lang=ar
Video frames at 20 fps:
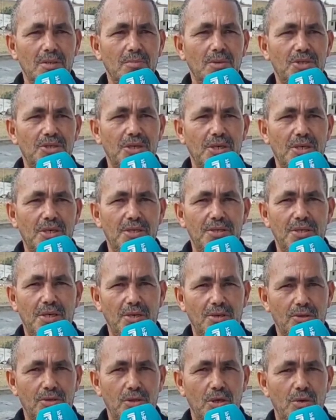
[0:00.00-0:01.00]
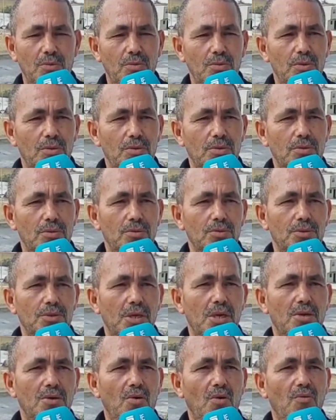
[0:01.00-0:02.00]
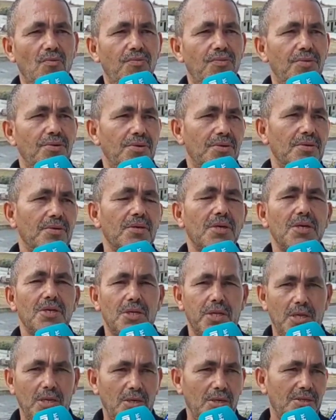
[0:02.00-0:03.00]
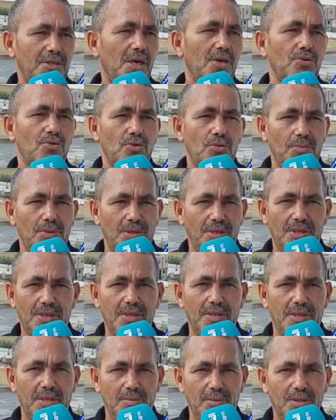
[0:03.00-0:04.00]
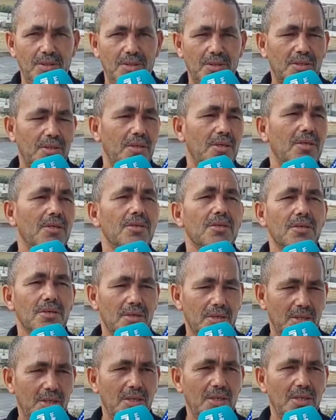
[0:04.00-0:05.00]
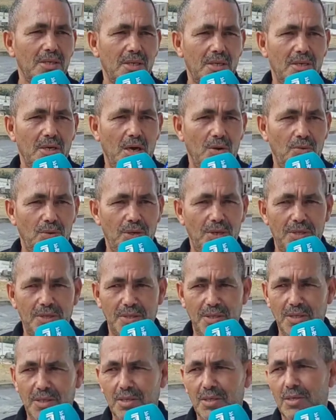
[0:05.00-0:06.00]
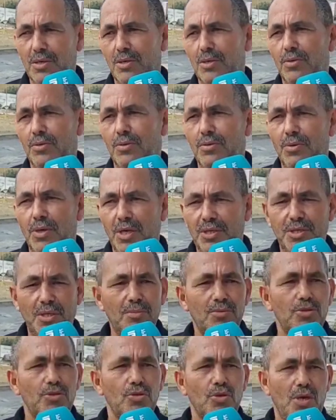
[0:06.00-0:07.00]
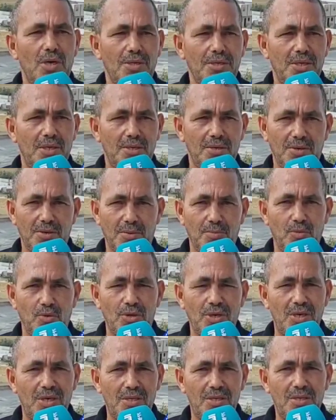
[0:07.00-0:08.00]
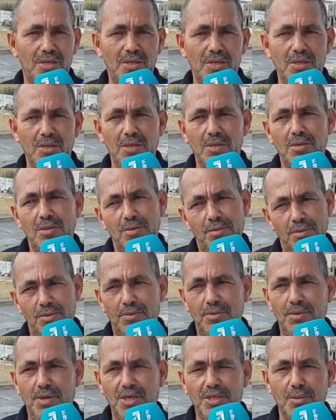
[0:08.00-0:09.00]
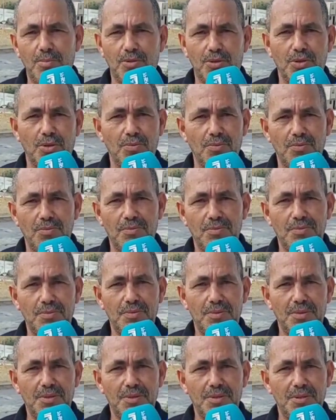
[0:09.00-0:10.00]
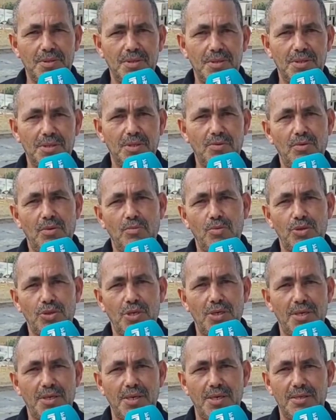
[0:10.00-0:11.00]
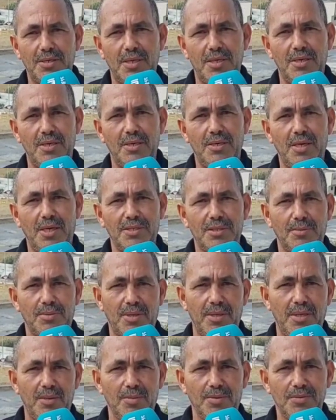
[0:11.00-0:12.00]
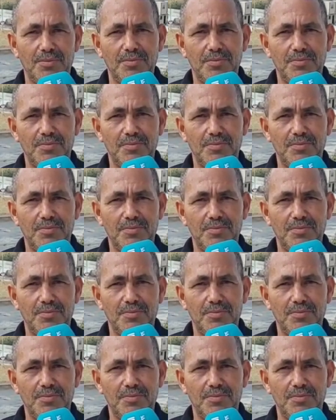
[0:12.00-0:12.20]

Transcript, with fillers: المشاكل ديال الضوء وديال العنف كيتعرضوا للمنات التلاميذ الاولاد وعلى حساب السرعه ديال الرموكات وعلى حساب الضوء هذا هو المشكل اللي كاين ديال على حساب التلاميذ